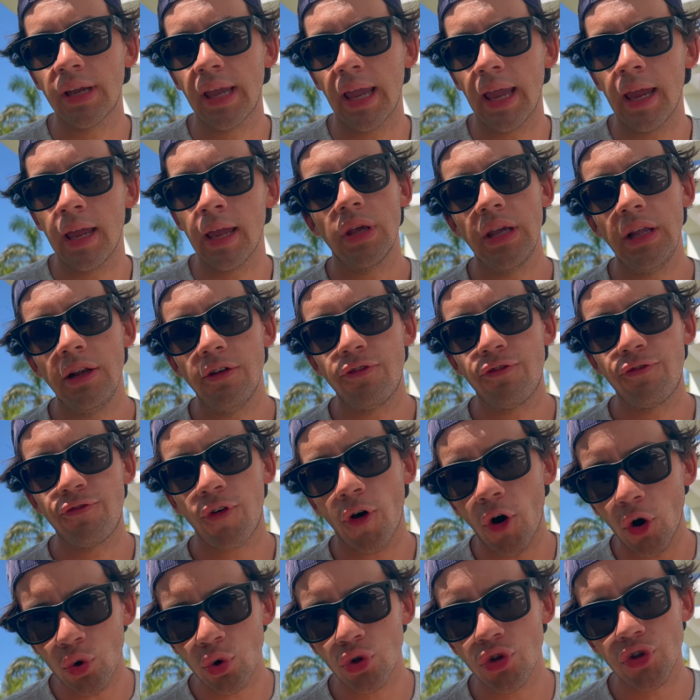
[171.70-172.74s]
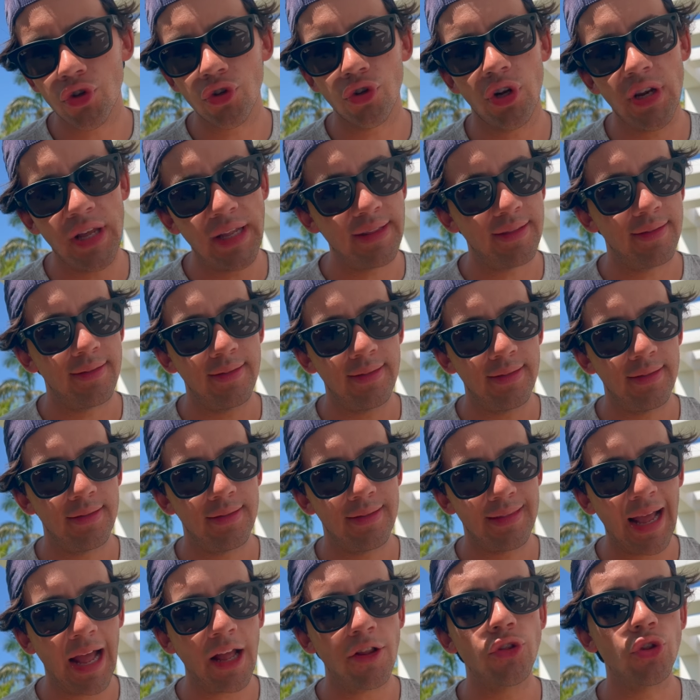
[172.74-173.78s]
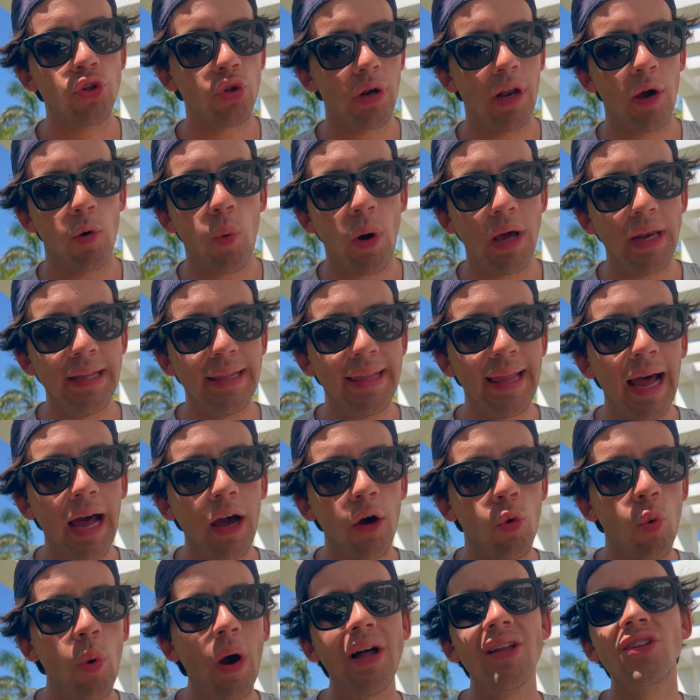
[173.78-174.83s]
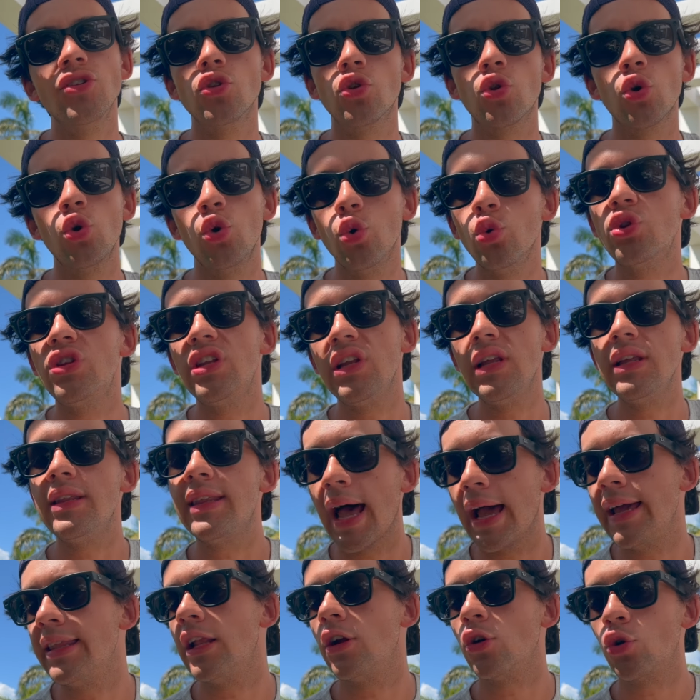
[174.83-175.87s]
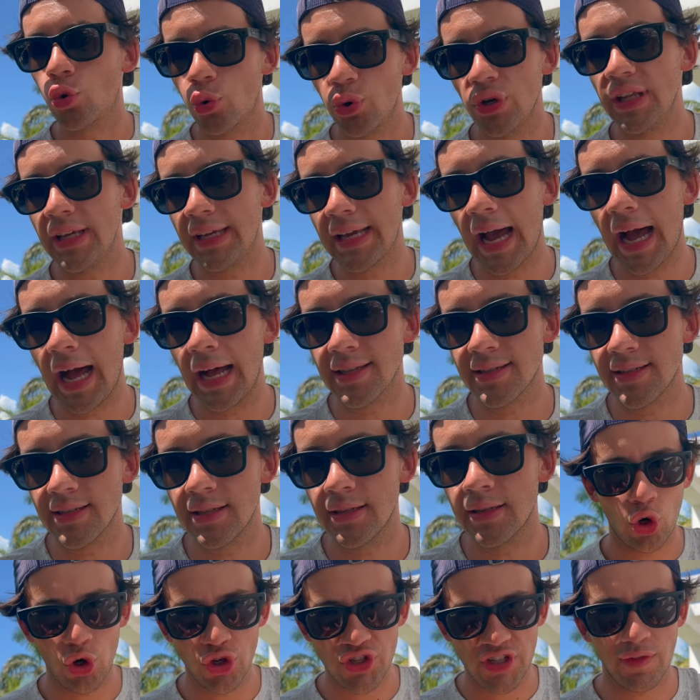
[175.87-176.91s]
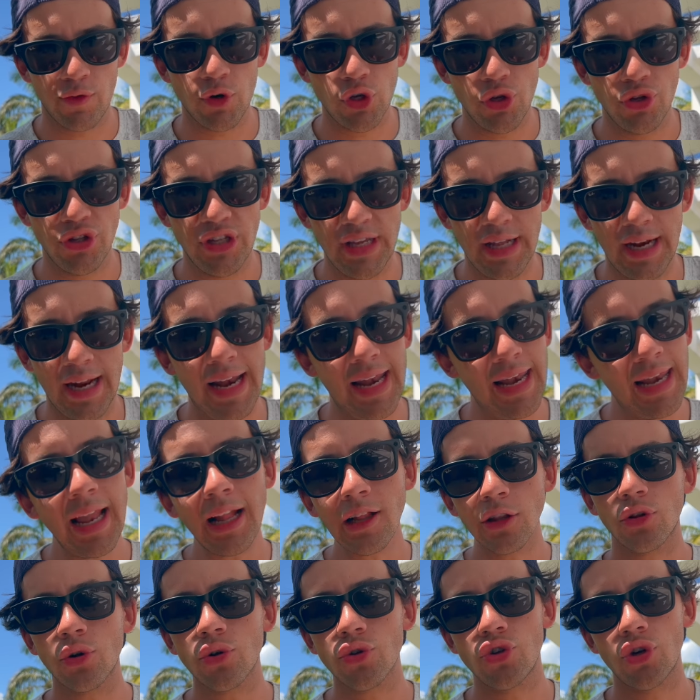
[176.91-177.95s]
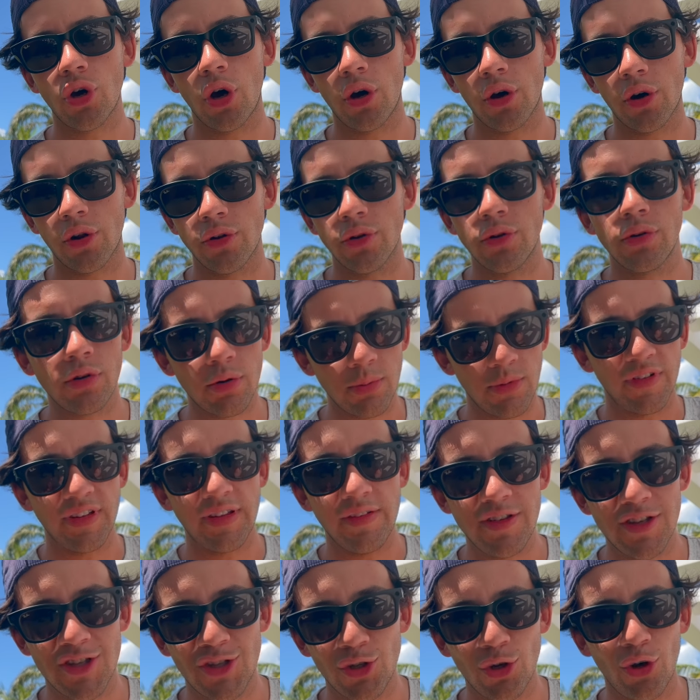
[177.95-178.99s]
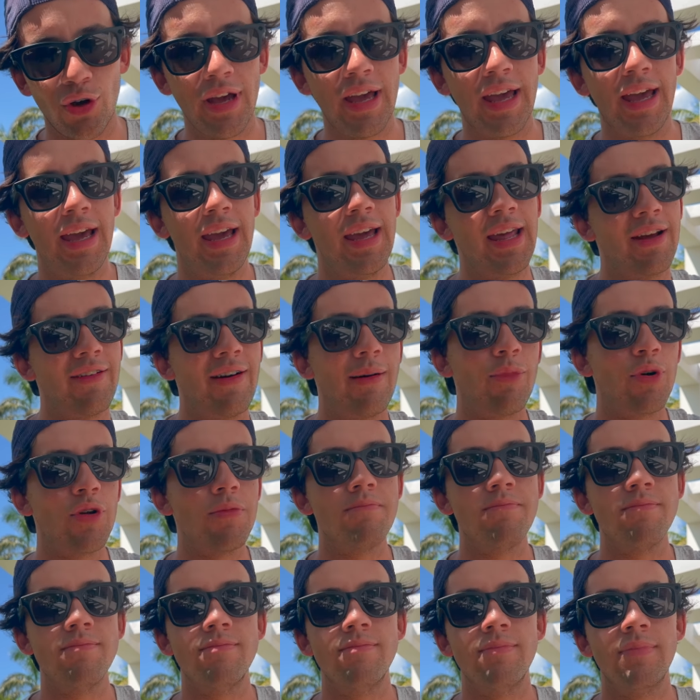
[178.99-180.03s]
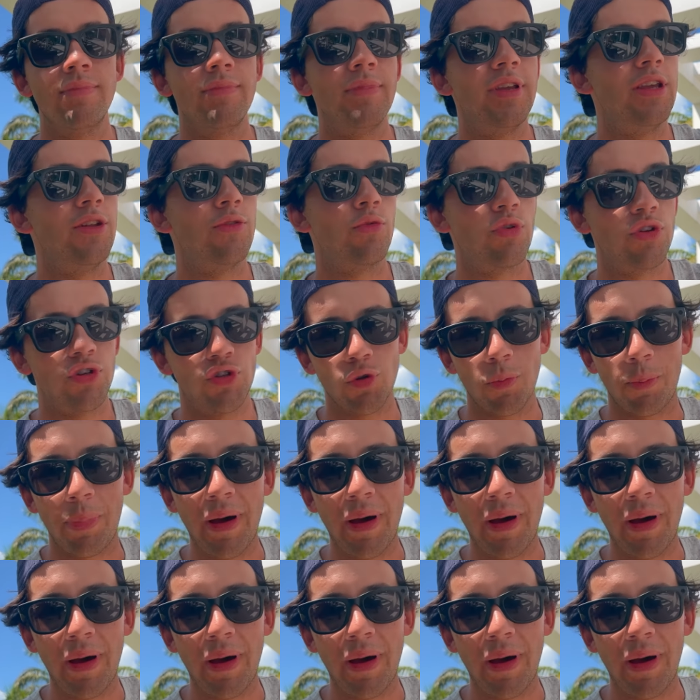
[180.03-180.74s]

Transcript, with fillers: che il focus non è tanto la qualità quanto l'utilità in alcuni casi. Cosa voglio dire? L'altro giorno, come avete visto, eravamo in, in questo